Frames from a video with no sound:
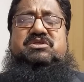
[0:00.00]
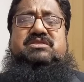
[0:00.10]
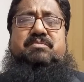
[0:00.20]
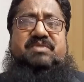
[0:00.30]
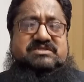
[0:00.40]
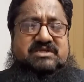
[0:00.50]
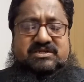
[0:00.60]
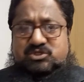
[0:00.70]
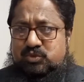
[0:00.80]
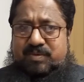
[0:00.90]
जितना मर्जी
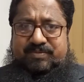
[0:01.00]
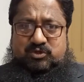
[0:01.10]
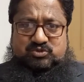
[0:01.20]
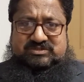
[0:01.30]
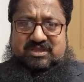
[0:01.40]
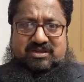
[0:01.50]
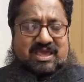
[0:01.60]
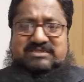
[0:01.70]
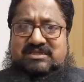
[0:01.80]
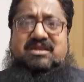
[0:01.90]
टिश्यू पेपर यूज़ कर ले
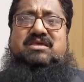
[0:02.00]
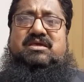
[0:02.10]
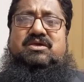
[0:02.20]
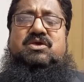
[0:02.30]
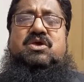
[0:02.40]
ऐसा नहीं है